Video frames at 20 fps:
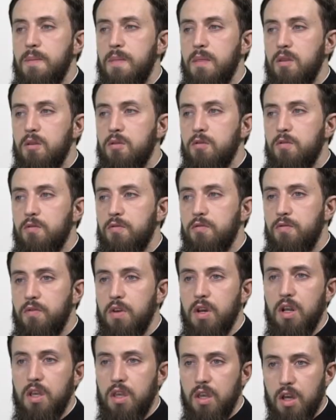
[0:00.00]

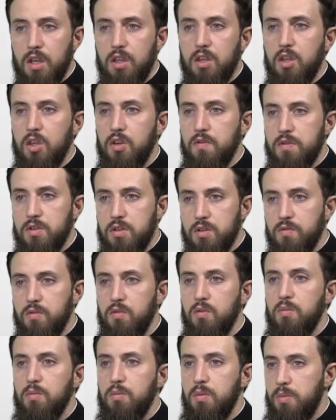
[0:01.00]
вероятнее
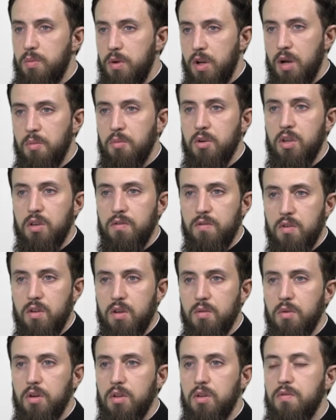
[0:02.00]
всего, мы прямо не
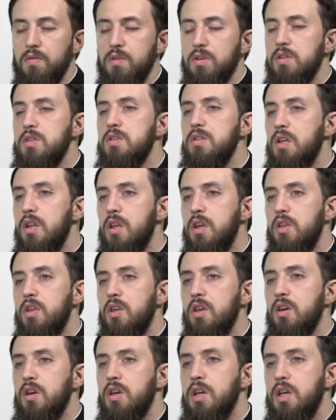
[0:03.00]
видим этого
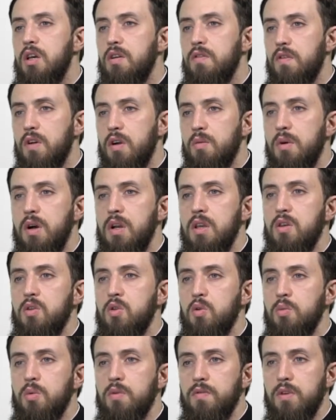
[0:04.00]
исцеления в романе,
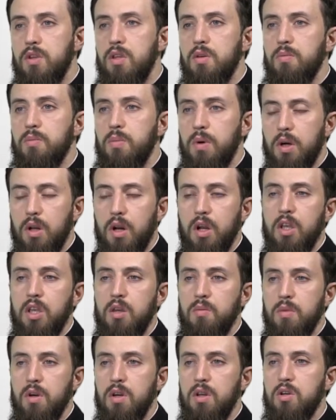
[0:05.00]
но мы видим, по
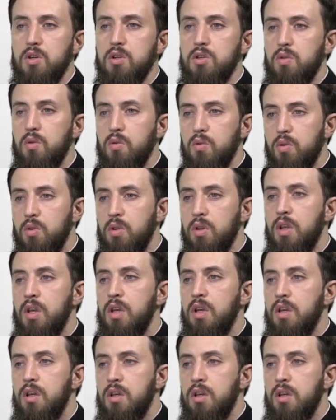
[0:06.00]
крайней мере, что он